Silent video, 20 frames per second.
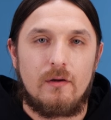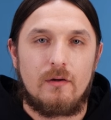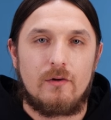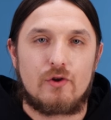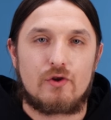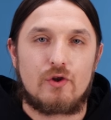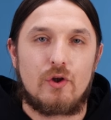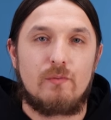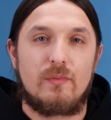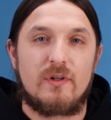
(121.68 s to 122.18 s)

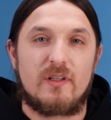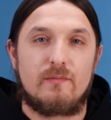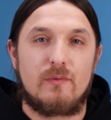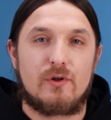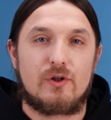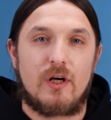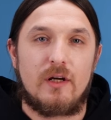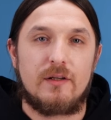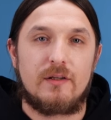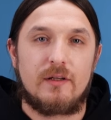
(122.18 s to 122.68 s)
Чтобы
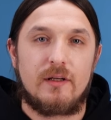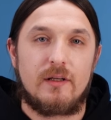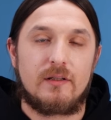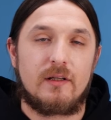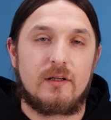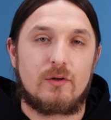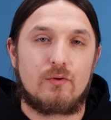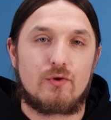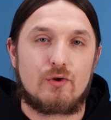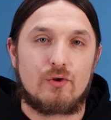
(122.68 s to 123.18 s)
избежать
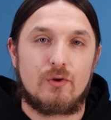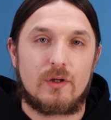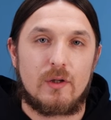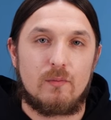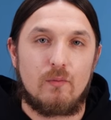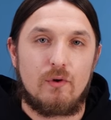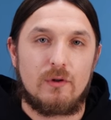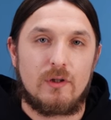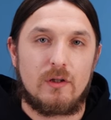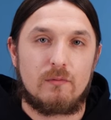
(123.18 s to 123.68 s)
этой ручной
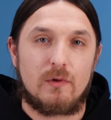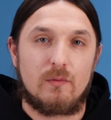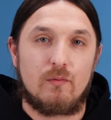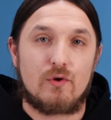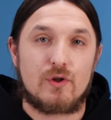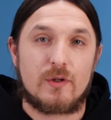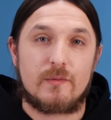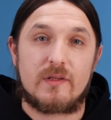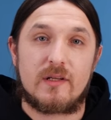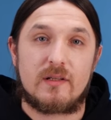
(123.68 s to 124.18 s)
работы, мы
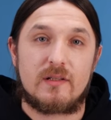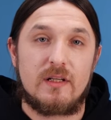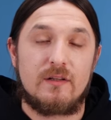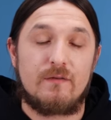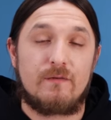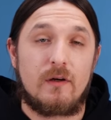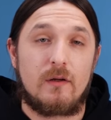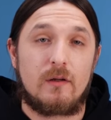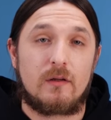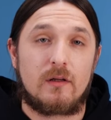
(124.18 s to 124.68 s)
можем создать файл